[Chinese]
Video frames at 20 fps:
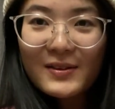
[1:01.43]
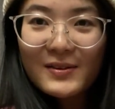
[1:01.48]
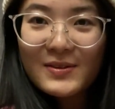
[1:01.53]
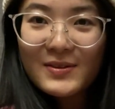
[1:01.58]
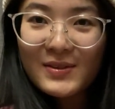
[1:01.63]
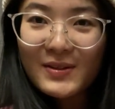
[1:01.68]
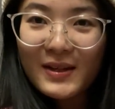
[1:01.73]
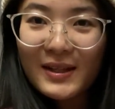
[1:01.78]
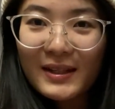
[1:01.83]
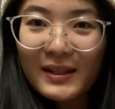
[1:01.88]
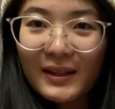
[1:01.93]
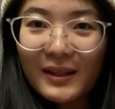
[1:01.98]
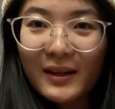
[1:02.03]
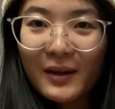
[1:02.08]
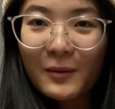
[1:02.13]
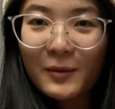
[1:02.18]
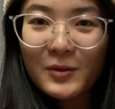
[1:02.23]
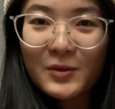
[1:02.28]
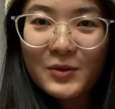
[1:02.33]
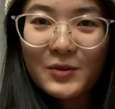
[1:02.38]
所以
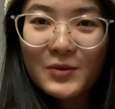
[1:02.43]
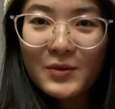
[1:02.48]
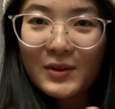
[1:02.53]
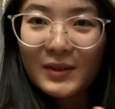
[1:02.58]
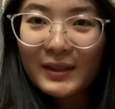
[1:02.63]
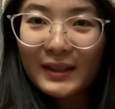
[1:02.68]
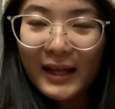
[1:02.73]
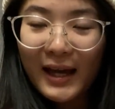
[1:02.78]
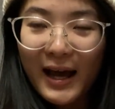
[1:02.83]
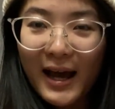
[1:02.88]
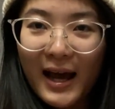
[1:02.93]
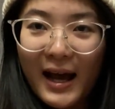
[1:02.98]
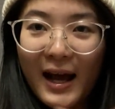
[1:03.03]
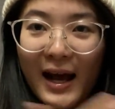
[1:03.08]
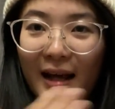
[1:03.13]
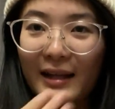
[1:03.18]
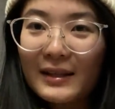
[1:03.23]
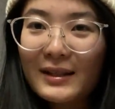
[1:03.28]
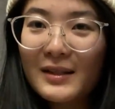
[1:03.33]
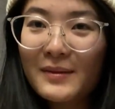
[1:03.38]
呢，我就觉得
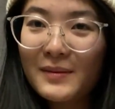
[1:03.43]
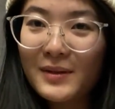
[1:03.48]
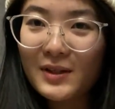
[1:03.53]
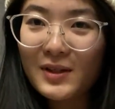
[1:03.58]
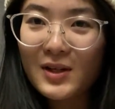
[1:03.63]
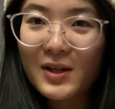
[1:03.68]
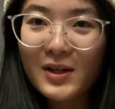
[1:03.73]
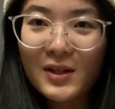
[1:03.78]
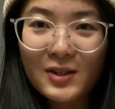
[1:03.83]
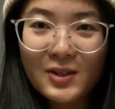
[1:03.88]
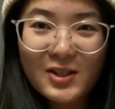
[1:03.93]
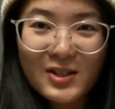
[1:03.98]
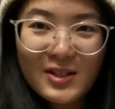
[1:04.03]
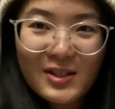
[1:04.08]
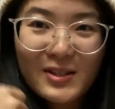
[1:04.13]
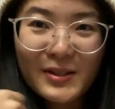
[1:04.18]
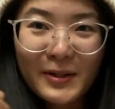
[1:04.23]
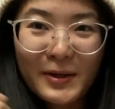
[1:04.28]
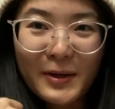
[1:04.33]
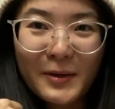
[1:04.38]
它特别的
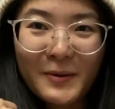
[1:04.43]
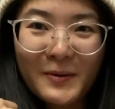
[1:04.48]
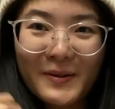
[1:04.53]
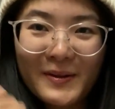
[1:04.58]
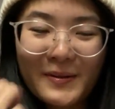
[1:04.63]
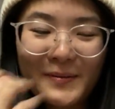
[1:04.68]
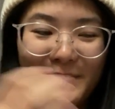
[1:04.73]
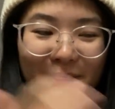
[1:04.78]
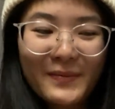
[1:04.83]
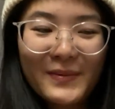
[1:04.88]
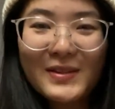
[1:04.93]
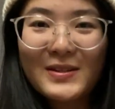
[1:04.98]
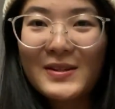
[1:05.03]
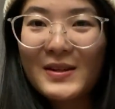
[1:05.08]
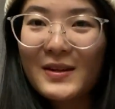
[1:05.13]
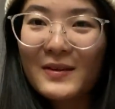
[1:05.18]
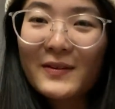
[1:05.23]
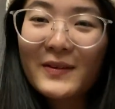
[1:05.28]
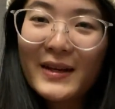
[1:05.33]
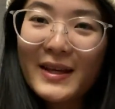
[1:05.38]
适合我，所
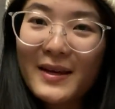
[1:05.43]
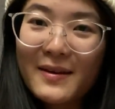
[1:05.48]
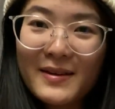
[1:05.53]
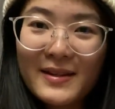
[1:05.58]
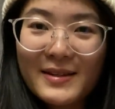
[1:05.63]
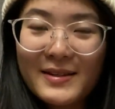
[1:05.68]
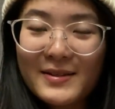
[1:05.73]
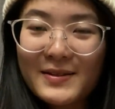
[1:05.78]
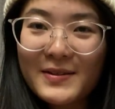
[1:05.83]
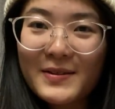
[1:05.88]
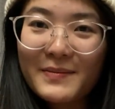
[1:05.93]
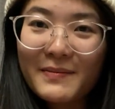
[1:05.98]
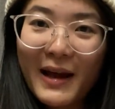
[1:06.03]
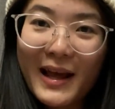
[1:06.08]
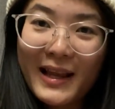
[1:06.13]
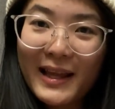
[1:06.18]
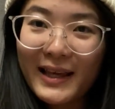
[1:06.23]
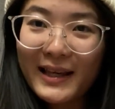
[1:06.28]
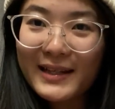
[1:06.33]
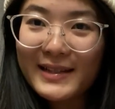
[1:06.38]
以我也就买
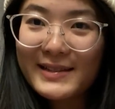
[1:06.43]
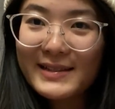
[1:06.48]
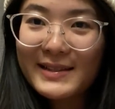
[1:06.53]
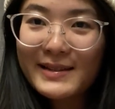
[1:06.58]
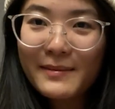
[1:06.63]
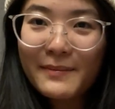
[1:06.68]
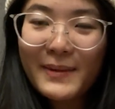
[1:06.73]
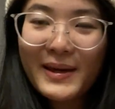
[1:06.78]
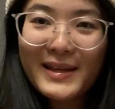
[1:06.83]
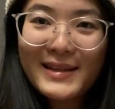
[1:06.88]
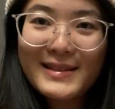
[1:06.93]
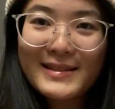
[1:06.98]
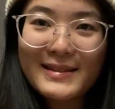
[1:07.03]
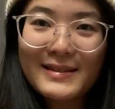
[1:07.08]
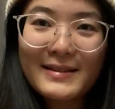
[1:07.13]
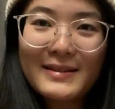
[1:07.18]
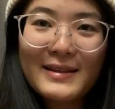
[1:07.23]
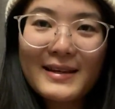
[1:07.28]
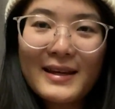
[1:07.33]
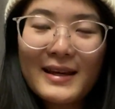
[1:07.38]
了一个新的杯
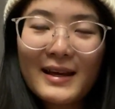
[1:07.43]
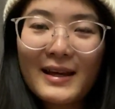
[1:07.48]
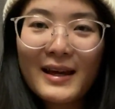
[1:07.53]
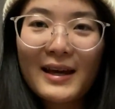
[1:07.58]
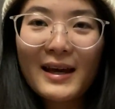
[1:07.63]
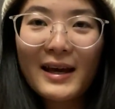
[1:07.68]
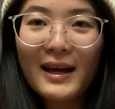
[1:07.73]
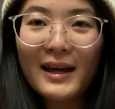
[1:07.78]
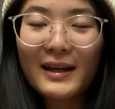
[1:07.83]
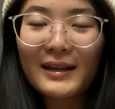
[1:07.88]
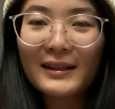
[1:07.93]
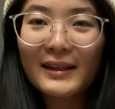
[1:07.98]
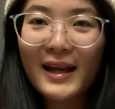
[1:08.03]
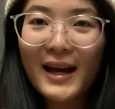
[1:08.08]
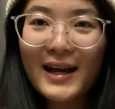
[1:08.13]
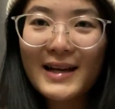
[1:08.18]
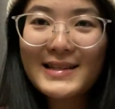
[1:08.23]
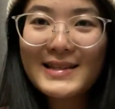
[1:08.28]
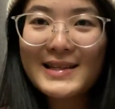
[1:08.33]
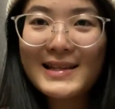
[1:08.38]
子。
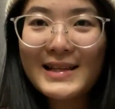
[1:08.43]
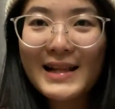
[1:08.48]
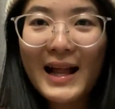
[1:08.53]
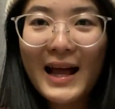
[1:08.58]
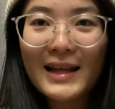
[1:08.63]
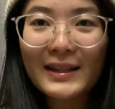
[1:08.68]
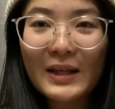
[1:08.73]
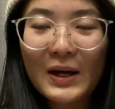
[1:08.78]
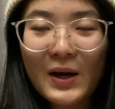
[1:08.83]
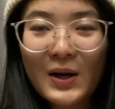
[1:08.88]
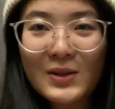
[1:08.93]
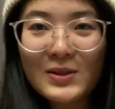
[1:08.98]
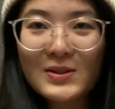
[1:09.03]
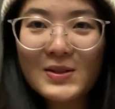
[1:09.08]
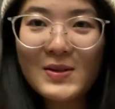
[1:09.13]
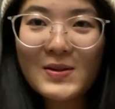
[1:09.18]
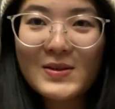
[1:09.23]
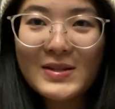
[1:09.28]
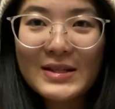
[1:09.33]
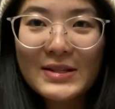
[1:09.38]
那接下来呢，
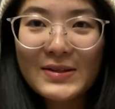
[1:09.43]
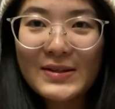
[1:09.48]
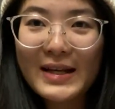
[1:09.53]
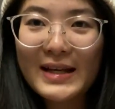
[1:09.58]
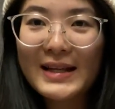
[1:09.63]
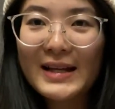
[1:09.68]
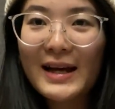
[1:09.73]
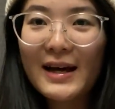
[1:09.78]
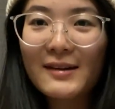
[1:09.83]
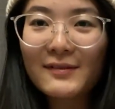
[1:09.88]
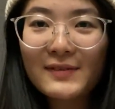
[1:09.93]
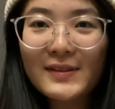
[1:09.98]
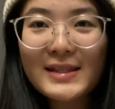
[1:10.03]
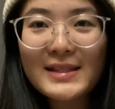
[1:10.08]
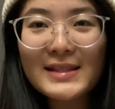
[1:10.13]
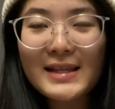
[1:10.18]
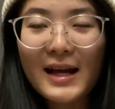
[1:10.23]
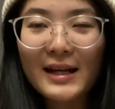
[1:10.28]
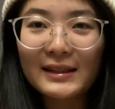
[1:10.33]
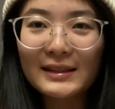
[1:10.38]
就继续跟大家分
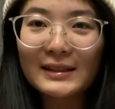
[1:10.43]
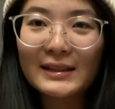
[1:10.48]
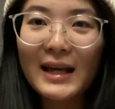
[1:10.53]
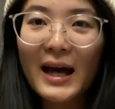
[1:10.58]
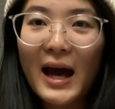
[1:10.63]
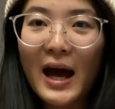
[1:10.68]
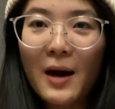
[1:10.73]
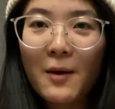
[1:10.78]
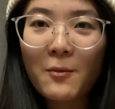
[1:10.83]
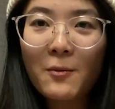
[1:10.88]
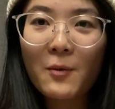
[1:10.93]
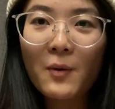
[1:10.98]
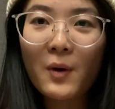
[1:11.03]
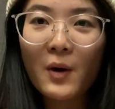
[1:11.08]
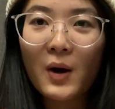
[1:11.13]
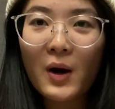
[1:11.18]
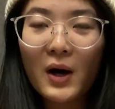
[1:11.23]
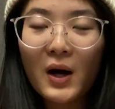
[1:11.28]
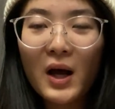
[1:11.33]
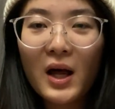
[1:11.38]
享一下
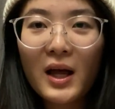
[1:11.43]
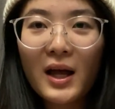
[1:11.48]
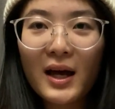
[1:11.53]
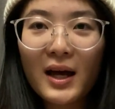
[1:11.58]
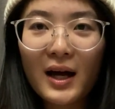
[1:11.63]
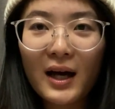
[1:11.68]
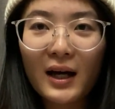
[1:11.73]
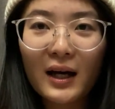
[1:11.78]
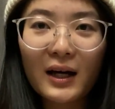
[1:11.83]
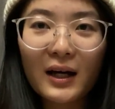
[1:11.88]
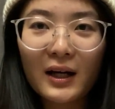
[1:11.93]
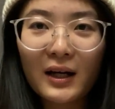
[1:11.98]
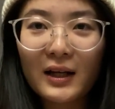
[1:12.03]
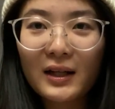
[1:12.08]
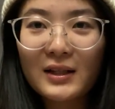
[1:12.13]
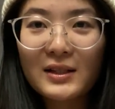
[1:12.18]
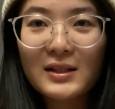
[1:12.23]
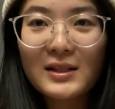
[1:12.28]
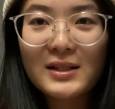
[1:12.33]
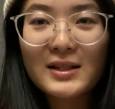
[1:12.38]
我
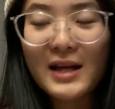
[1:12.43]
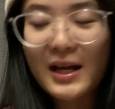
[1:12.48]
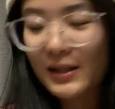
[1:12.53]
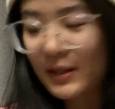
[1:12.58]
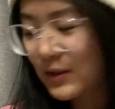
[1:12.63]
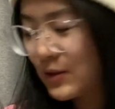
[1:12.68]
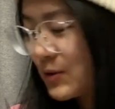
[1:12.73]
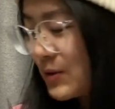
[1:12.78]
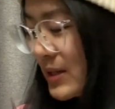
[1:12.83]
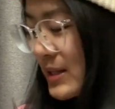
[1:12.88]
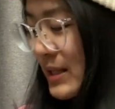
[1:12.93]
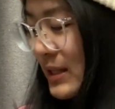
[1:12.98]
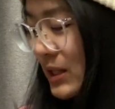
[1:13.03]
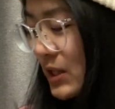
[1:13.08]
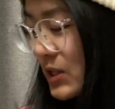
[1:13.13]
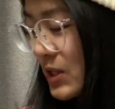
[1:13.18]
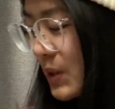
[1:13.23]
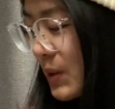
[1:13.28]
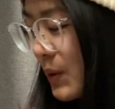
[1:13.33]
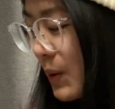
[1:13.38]
呃日常最近的
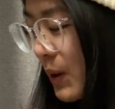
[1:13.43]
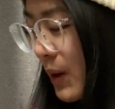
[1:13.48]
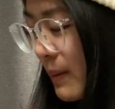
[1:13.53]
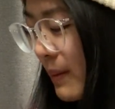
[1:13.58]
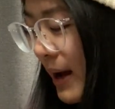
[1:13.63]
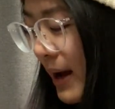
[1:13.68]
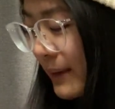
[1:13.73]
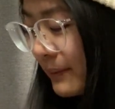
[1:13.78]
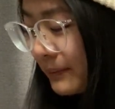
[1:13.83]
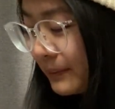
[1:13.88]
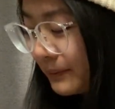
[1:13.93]
生活吧。